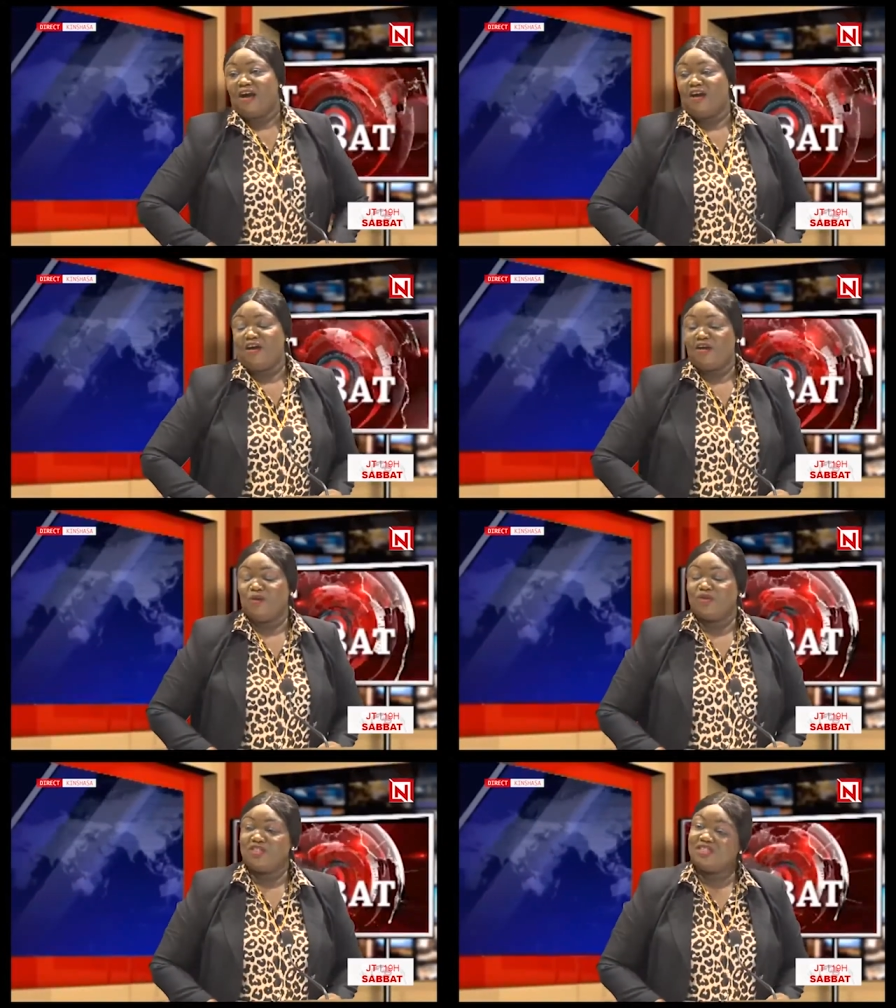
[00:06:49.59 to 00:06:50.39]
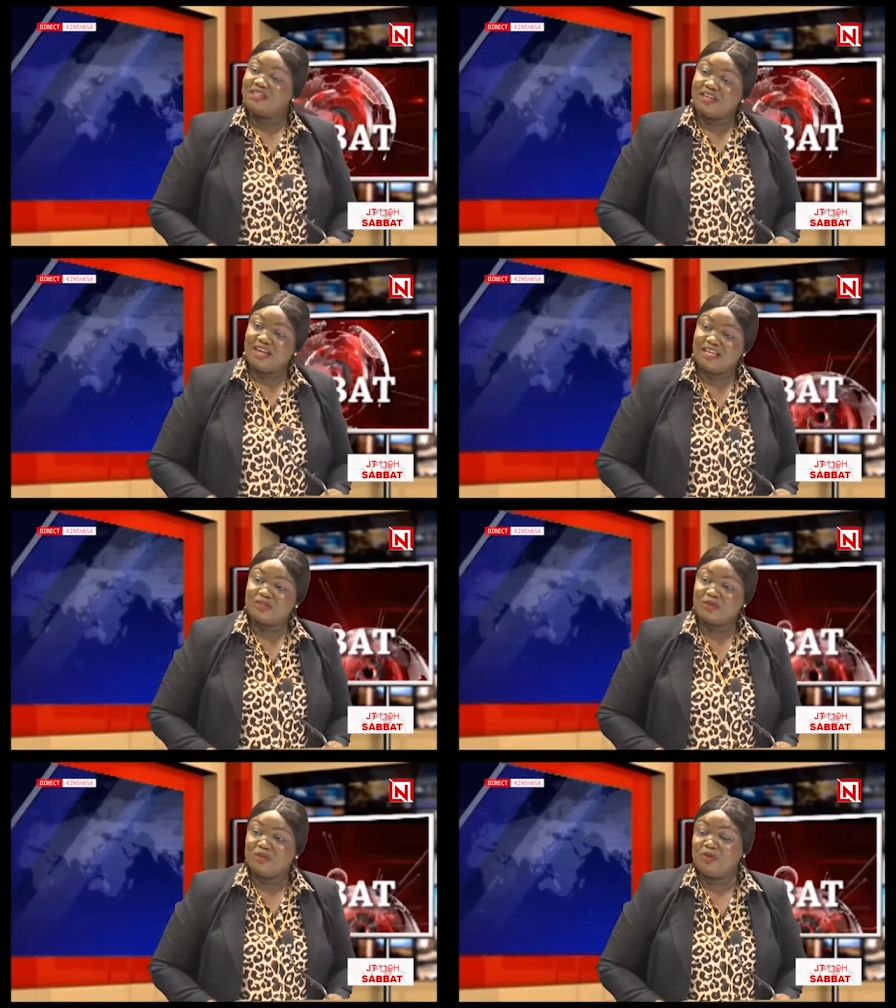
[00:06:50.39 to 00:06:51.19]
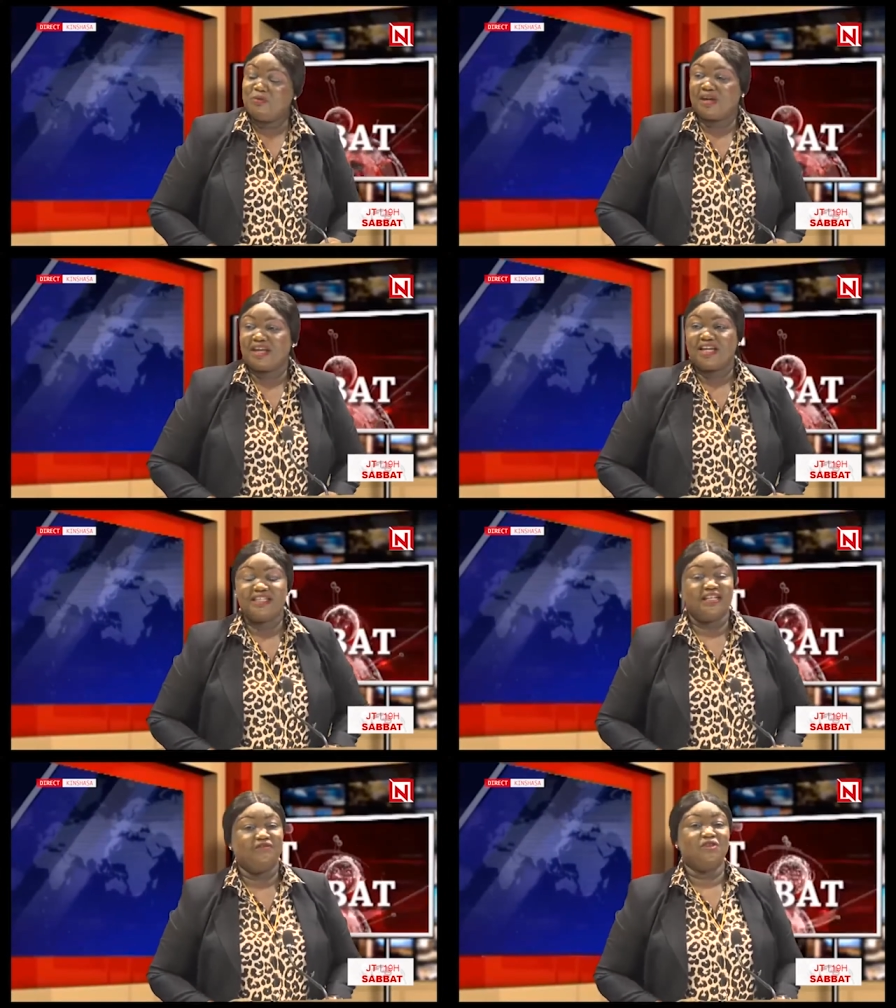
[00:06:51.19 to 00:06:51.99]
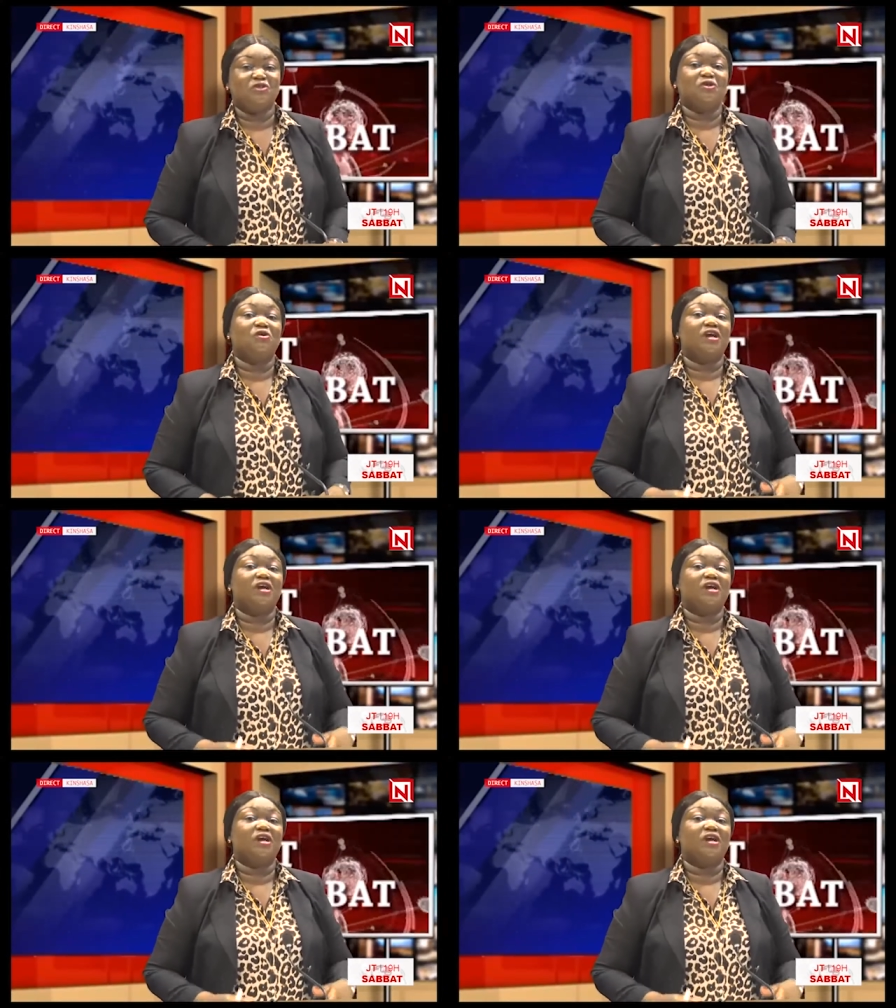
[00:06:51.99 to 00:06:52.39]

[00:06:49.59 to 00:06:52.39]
euh, au JTS de Numérica Télévision.